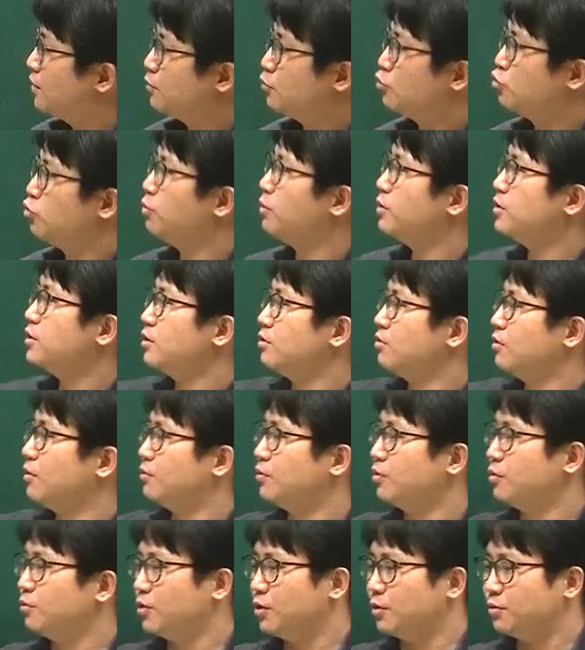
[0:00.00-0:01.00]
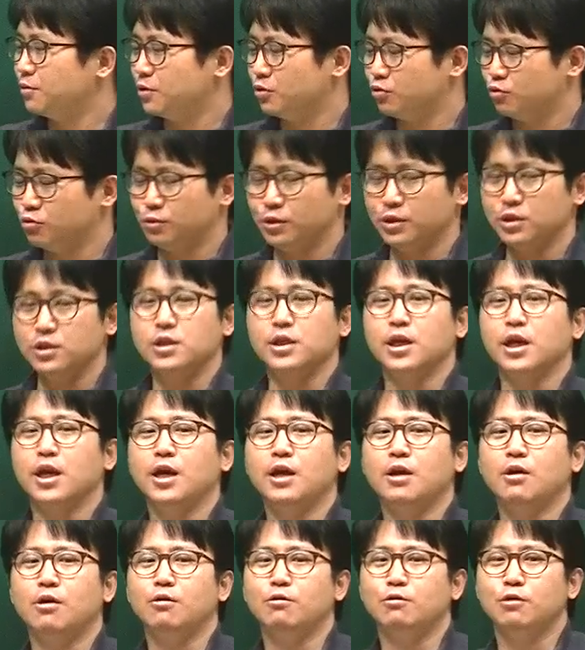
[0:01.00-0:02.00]
이 번째로 한번 넘어가 봅시다 두
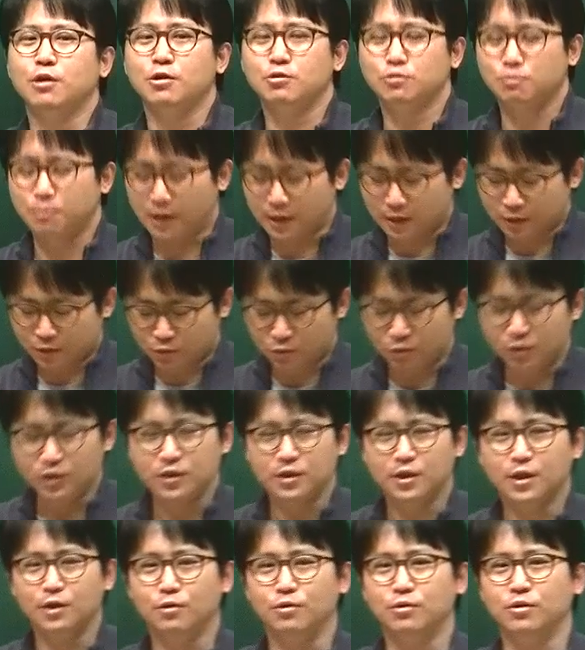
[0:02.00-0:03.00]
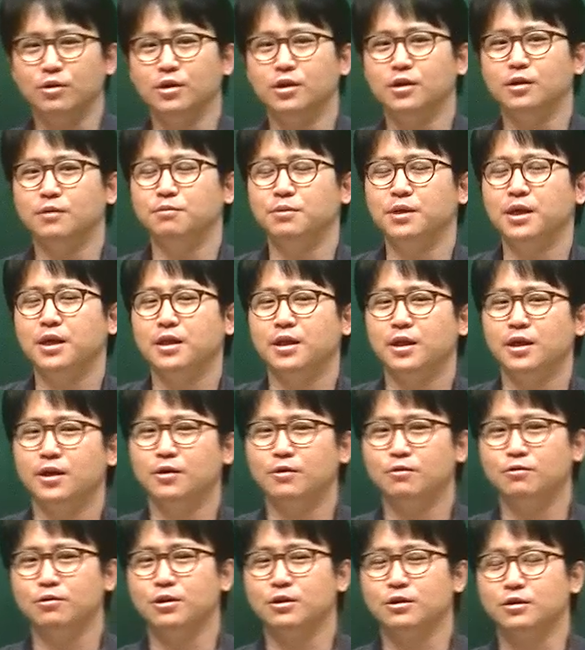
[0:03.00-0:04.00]
번째 아, 계속 말이 꼬인다 오늘
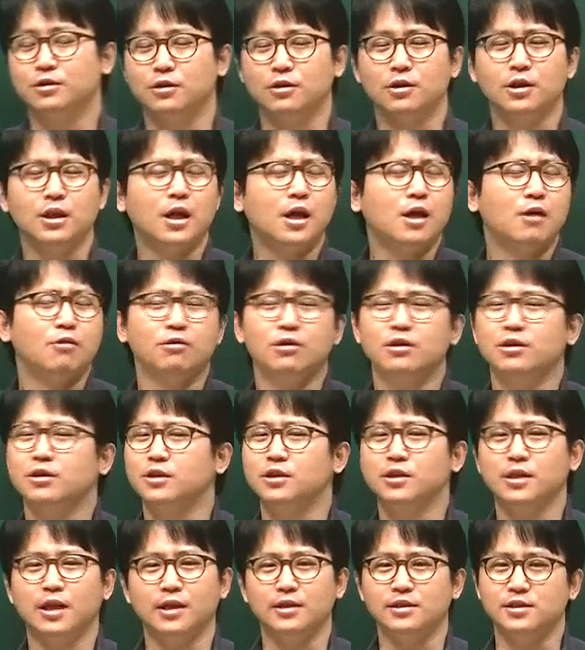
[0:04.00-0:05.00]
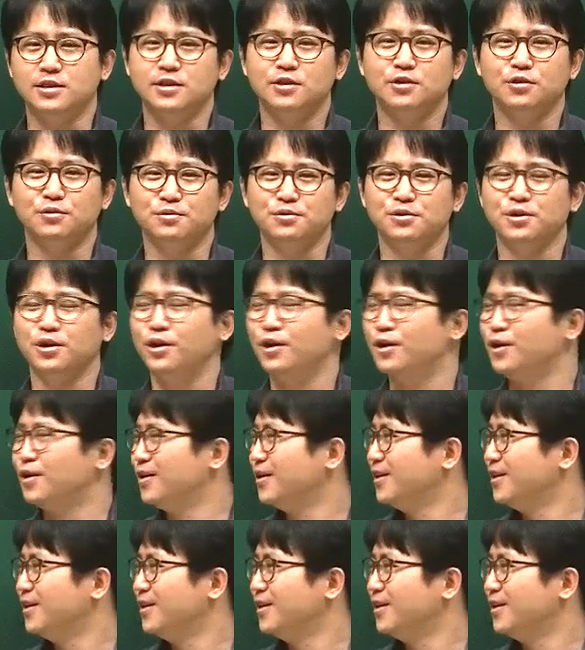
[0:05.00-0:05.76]
미안해요 우리는 그러나 우리는 엔진은 없어요